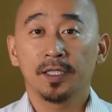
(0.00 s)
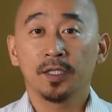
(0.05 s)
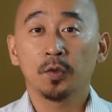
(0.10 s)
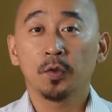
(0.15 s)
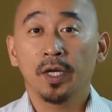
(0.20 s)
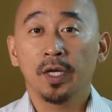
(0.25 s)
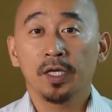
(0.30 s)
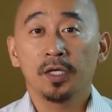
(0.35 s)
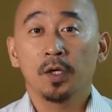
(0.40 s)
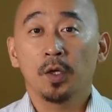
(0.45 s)
因
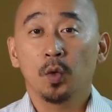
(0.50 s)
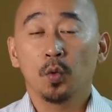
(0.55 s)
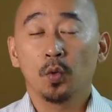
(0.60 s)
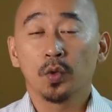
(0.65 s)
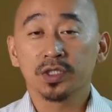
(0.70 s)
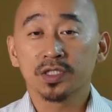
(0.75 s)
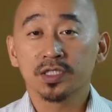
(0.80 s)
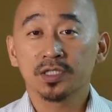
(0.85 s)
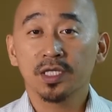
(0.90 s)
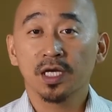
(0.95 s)
为我
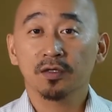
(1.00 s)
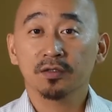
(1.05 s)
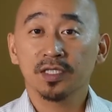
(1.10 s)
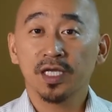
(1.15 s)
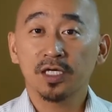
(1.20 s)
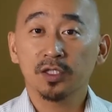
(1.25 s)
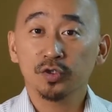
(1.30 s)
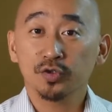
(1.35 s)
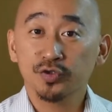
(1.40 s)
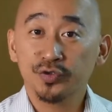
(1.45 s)
知道
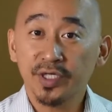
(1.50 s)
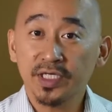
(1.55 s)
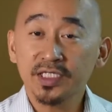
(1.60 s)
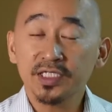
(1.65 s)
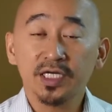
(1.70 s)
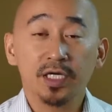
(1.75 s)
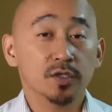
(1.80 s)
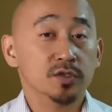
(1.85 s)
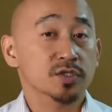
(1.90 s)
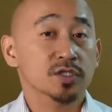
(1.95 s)
当宣
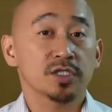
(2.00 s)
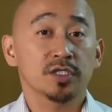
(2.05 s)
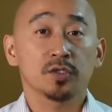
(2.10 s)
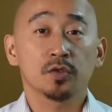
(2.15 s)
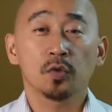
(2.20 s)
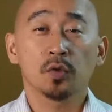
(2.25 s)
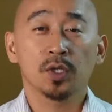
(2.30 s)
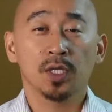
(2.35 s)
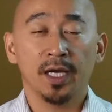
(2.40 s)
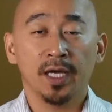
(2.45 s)
教师一
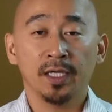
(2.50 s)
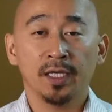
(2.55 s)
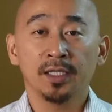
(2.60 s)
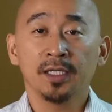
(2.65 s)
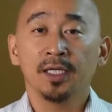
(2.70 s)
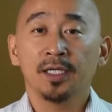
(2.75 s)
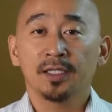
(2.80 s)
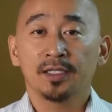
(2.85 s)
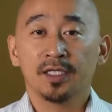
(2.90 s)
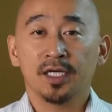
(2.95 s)
过来，
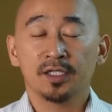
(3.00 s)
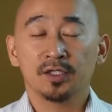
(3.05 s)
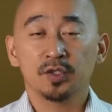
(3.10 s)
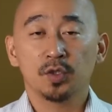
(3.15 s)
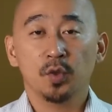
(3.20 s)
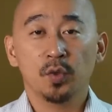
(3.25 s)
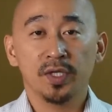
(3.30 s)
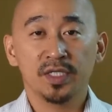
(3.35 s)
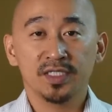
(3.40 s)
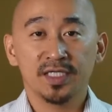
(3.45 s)
他就
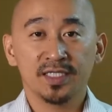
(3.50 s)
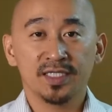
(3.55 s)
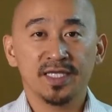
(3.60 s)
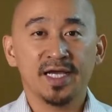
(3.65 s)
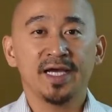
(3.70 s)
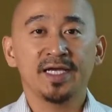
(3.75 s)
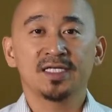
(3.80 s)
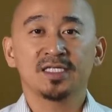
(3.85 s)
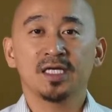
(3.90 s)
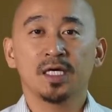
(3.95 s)
会在
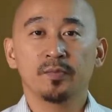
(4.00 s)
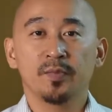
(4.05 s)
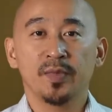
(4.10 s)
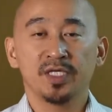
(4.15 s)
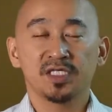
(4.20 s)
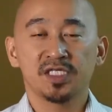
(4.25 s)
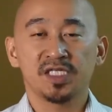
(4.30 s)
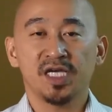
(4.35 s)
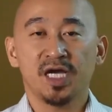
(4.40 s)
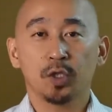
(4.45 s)
台上
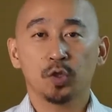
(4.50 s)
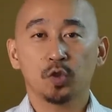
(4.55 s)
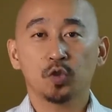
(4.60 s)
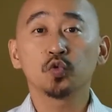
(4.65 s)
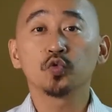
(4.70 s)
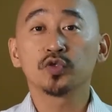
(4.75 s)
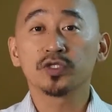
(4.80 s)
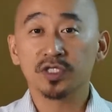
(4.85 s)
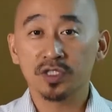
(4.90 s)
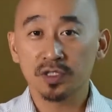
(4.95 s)
面讲
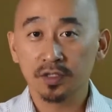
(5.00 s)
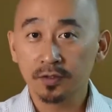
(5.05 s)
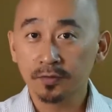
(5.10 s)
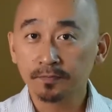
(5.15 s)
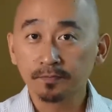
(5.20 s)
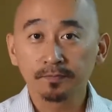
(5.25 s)
故事。